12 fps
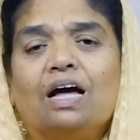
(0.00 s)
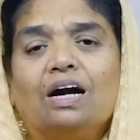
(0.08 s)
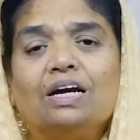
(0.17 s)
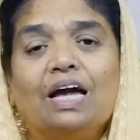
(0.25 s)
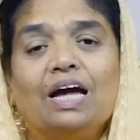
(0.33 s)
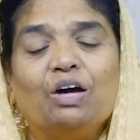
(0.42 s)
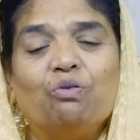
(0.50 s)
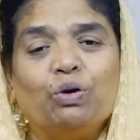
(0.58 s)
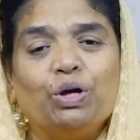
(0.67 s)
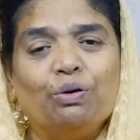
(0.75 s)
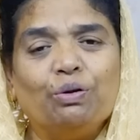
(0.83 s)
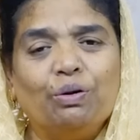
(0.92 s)
தானியலை
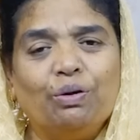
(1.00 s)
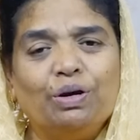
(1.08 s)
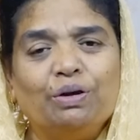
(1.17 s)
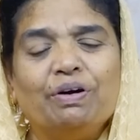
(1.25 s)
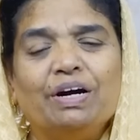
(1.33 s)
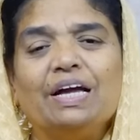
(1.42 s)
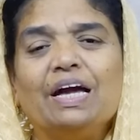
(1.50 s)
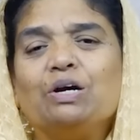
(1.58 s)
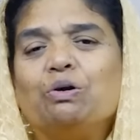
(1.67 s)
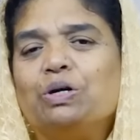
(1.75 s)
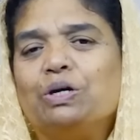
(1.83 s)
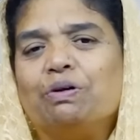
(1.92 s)
உயிரோடு
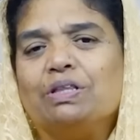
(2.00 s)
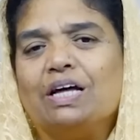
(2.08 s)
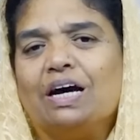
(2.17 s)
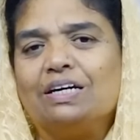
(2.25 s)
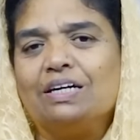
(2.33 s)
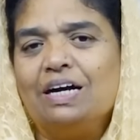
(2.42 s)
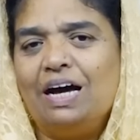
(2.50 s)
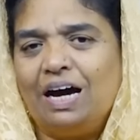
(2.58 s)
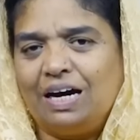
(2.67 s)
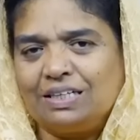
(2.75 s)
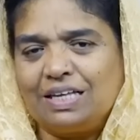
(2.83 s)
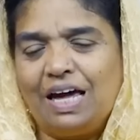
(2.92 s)
வெளியே கொண்டு வந்தார்
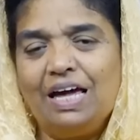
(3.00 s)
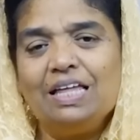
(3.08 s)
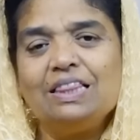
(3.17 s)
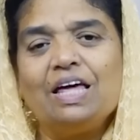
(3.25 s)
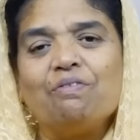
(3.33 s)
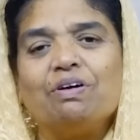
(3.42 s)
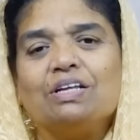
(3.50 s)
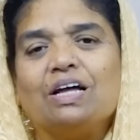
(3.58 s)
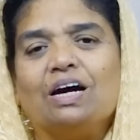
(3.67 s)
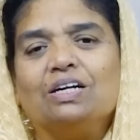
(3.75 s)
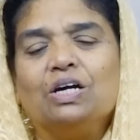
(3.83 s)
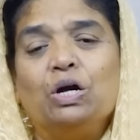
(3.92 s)
அதே
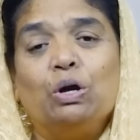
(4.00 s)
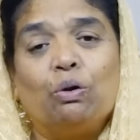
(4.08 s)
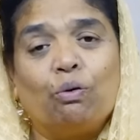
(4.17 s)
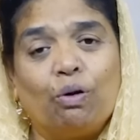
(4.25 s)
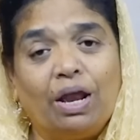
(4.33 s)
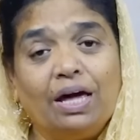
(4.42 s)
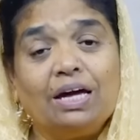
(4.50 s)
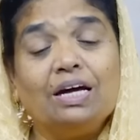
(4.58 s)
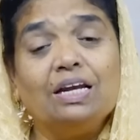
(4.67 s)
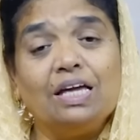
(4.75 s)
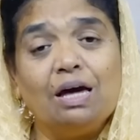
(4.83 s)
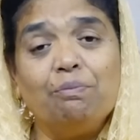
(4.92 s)
தேவன்தான்
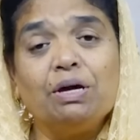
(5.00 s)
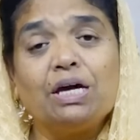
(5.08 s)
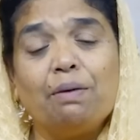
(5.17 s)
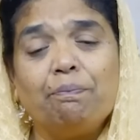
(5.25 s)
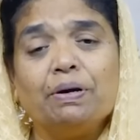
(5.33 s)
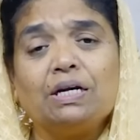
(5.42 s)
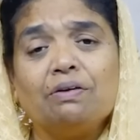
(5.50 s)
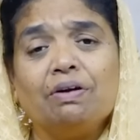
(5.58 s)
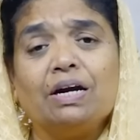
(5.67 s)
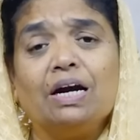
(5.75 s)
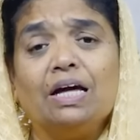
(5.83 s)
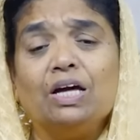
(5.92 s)
கொலைக்கு
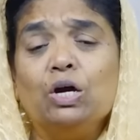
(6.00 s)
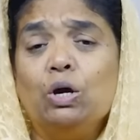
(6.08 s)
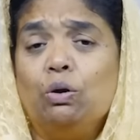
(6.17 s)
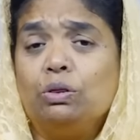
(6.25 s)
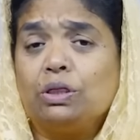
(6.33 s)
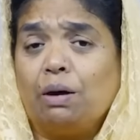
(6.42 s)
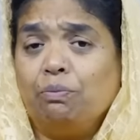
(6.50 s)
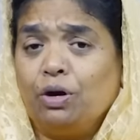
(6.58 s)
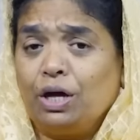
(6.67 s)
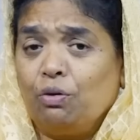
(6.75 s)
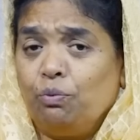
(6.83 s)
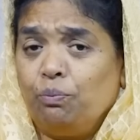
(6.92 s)
நியமிக்கப்பட்டவர்களை
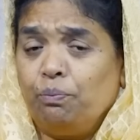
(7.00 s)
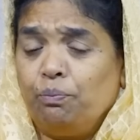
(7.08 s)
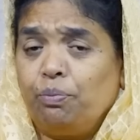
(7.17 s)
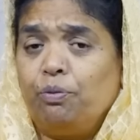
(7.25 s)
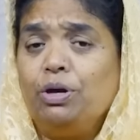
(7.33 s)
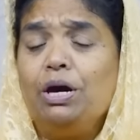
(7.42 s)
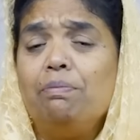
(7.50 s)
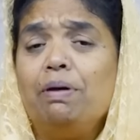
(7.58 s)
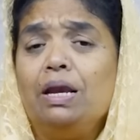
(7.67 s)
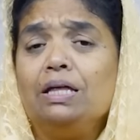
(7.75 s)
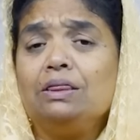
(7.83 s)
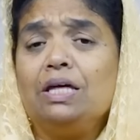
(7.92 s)
தம்முடைய புய
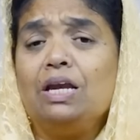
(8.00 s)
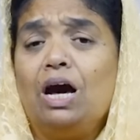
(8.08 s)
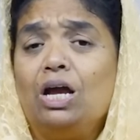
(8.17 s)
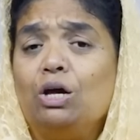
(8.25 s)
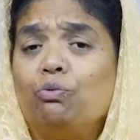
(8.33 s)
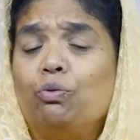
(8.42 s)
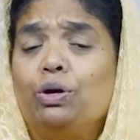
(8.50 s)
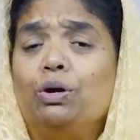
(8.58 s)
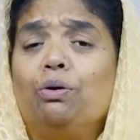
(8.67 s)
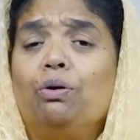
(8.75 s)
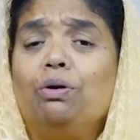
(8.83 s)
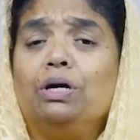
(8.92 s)
பலத்தினாலே
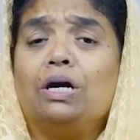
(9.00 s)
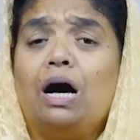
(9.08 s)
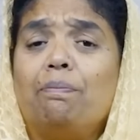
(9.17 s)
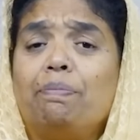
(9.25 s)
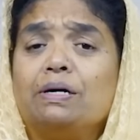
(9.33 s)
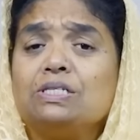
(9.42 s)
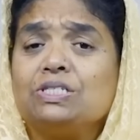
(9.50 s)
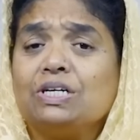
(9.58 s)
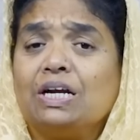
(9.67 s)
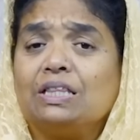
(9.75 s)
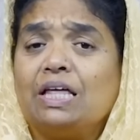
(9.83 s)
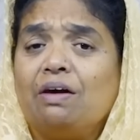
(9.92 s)
உயிரோடு
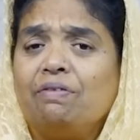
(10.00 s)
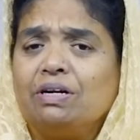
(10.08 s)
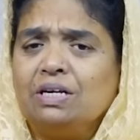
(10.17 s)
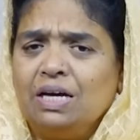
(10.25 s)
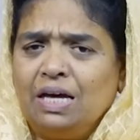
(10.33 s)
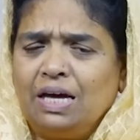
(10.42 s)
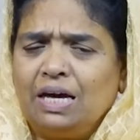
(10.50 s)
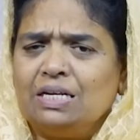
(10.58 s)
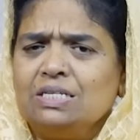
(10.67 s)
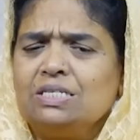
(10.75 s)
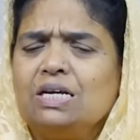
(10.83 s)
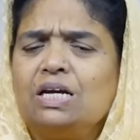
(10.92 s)
காப்பாற்றுகிற தேவன்
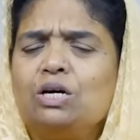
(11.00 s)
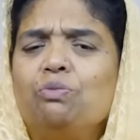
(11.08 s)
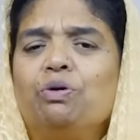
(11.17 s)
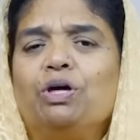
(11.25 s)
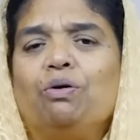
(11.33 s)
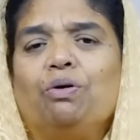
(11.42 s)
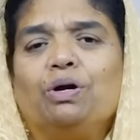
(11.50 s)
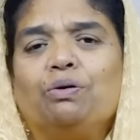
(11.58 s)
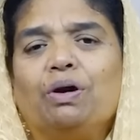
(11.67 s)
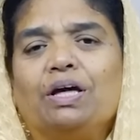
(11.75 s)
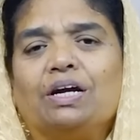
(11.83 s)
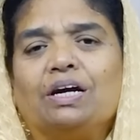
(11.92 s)
இன்றைக்கும் உயிரோடு
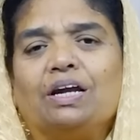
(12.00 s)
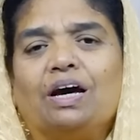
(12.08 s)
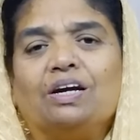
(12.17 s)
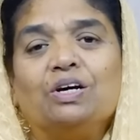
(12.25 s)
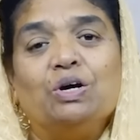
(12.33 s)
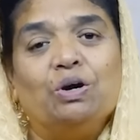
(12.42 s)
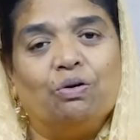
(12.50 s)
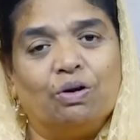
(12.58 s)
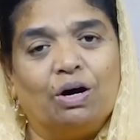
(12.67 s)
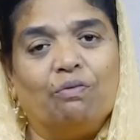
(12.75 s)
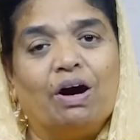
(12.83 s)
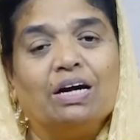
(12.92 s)
கூட இருக்கிறார்
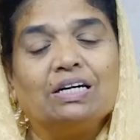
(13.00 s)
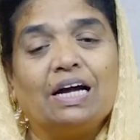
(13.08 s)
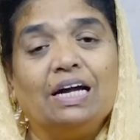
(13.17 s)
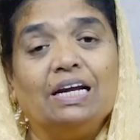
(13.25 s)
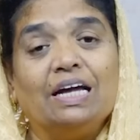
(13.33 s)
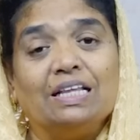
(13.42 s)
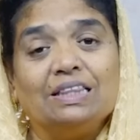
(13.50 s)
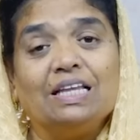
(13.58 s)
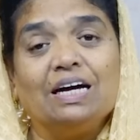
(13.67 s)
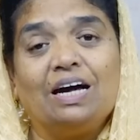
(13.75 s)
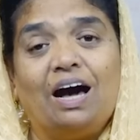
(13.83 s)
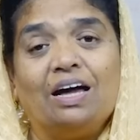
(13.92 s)
உங்கள் வாழ்க்கையில்
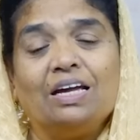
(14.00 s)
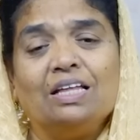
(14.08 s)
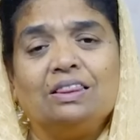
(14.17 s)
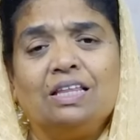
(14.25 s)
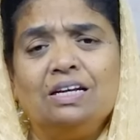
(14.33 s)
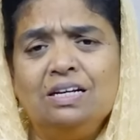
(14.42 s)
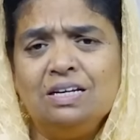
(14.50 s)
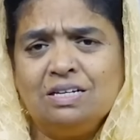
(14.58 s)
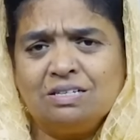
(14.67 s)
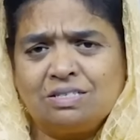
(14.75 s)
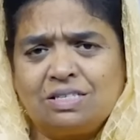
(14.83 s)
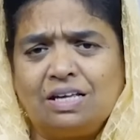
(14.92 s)
எந்த காரியத்தில்
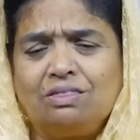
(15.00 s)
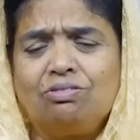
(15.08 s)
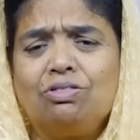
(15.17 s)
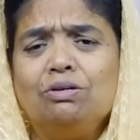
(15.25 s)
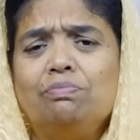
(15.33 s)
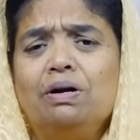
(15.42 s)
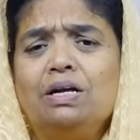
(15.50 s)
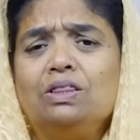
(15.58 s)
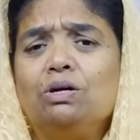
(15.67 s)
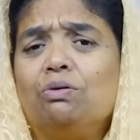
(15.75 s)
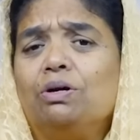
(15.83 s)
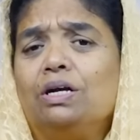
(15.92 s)
செத்து
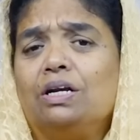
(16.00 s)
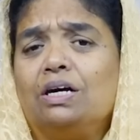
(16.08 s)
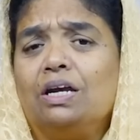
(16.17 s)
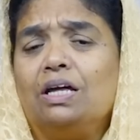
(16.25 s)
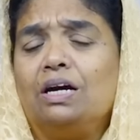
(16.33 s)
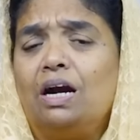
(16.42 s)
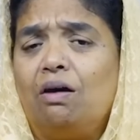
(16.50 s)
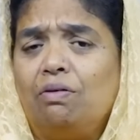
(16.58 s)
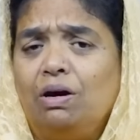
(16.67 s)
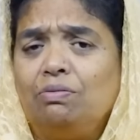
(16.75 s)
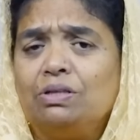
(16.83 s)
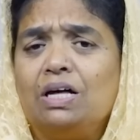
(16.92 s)
மடிந்து கொண்டிருக்கிறீர்கள்
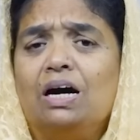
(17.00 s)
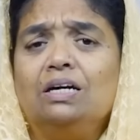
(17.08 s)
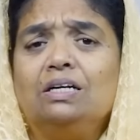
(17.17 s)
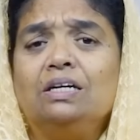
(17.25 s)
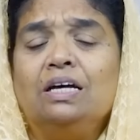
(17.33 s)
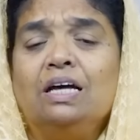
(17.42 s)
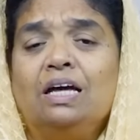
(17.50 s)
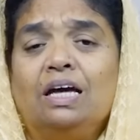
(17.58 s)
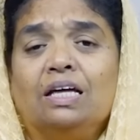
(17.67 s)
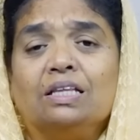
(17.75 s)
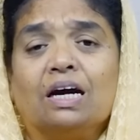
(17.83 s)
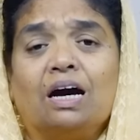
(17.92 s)
அவ்வளவுதான்
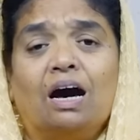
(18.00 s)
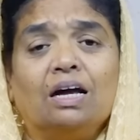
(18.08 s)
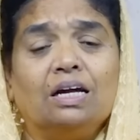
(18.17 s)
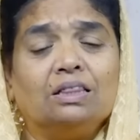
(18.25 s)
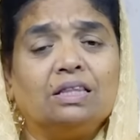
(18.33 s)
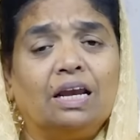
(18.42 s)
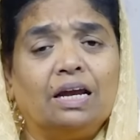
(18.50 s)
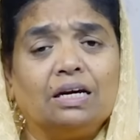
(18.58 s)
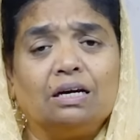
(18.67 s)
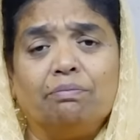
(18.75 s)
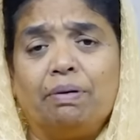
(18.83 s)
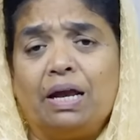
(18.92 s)
இந்த காரியத்தில்
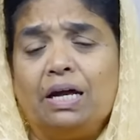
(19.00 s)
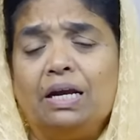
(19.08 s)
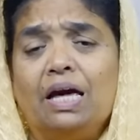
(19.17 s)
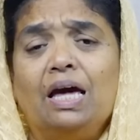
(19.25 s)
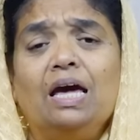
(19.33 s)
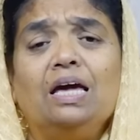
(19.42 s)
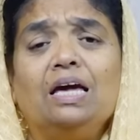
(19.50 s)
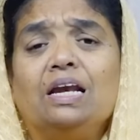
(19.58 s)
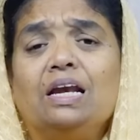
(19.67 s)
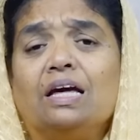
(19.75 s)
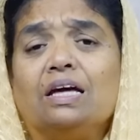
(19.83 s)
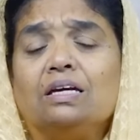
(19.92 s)
எனக்கு பலனே
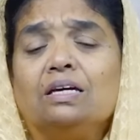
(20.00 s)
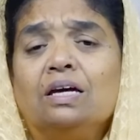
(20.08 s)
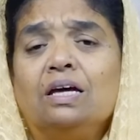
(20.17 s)
இல்லை